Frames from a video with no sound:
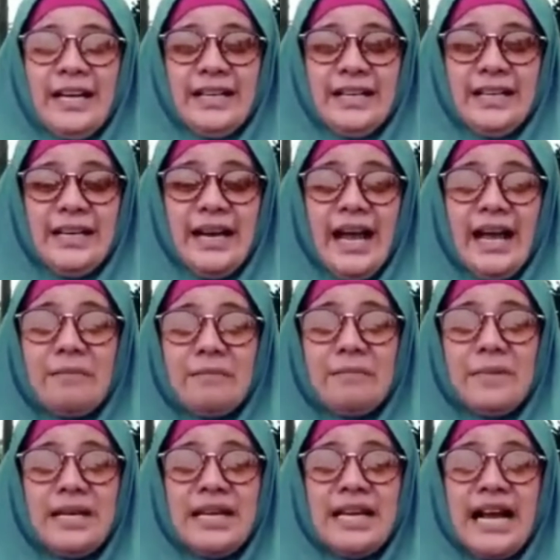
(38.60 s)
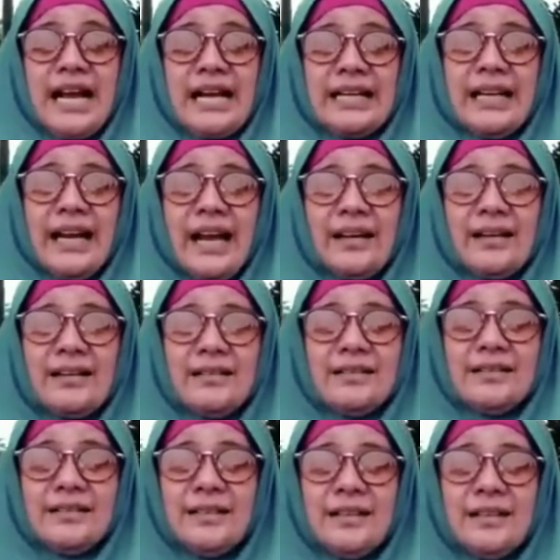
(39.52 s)
dengan meningkatkan
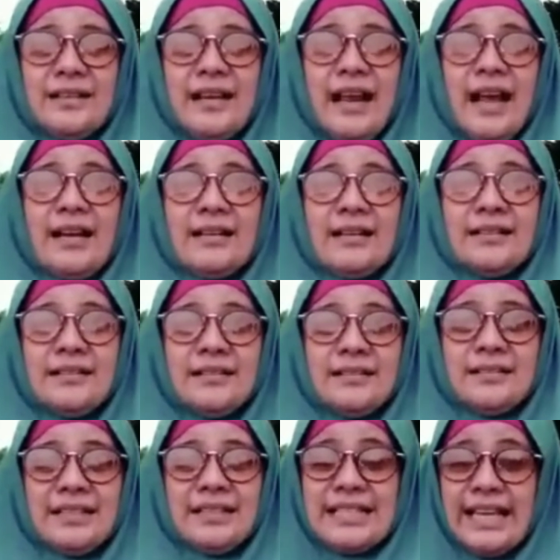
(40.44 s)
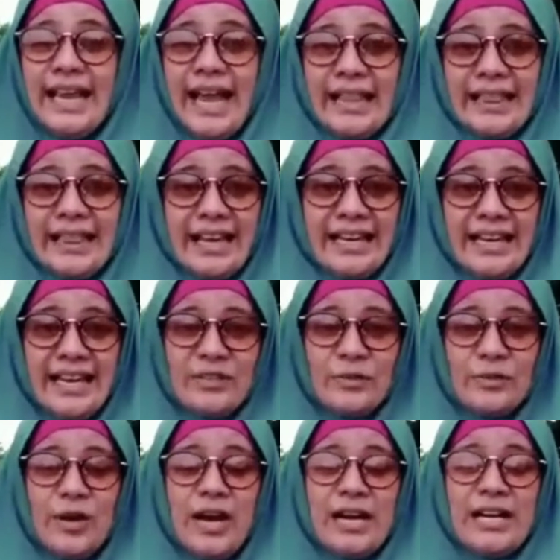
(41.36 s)
dan kesehatan dan
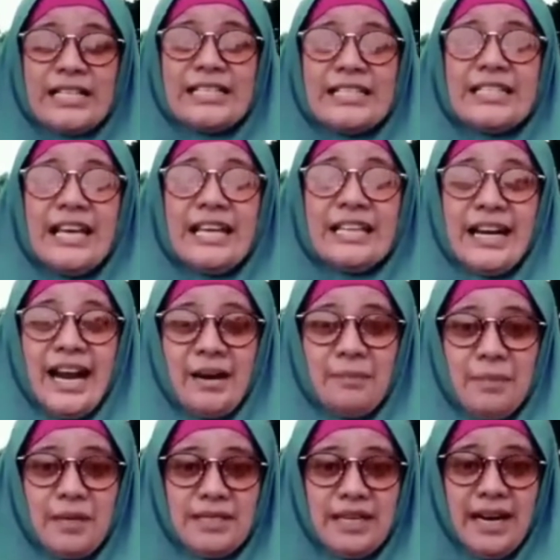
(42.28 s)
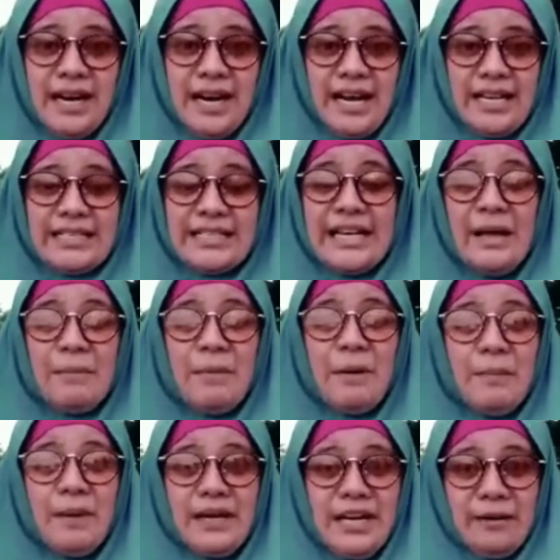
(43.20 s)
juga kesejahteraan masyarakat
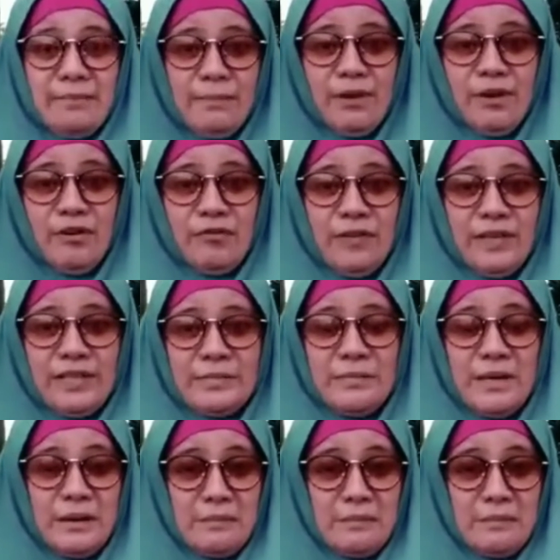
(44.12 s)
selama pandemi COVID-19.